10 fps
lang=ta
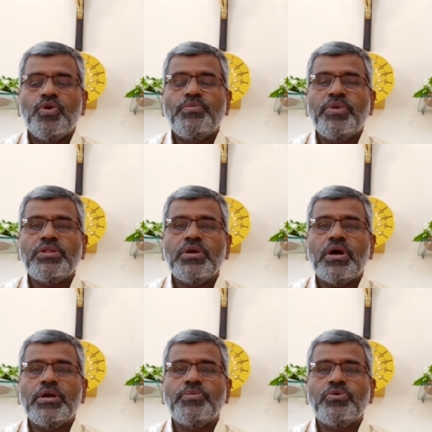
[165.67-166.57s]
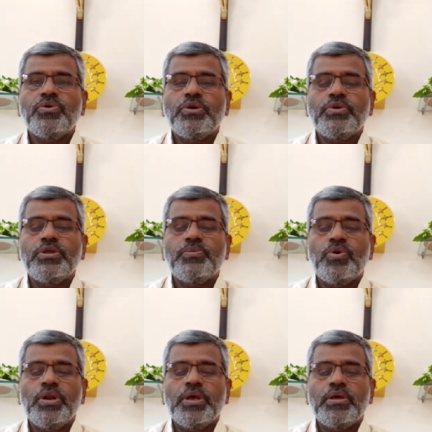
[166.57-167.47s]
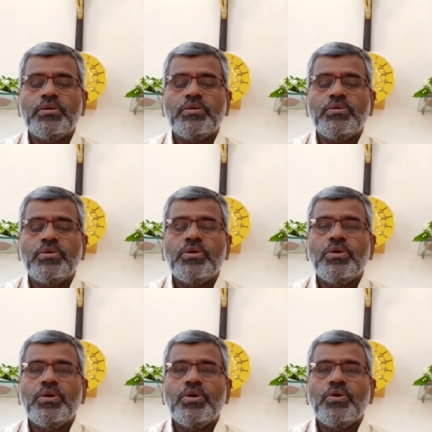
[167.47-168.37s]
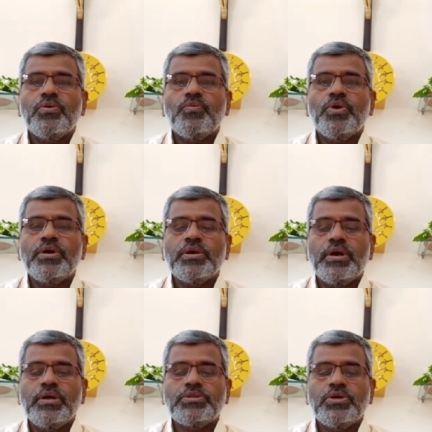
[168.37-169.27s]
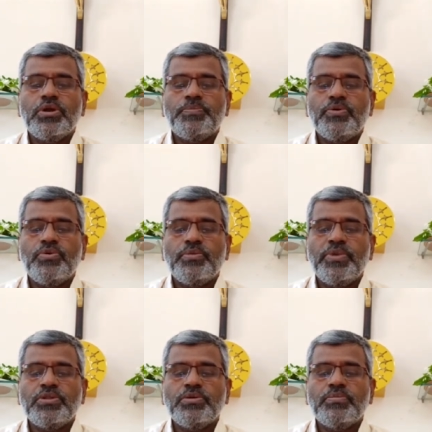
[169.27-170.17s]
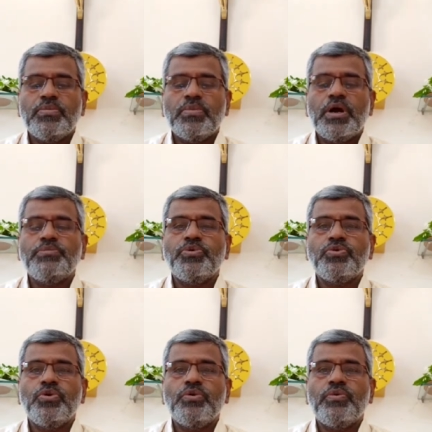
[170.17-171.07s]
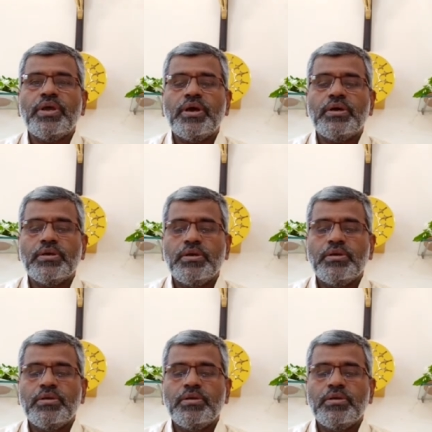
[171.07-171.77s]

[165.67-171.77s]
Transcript: உன் மீது அன்பு கூறுவது போல உனக்கு அடுத்து இருப்பவர் மீதும் அன்பு கூறுவாயாக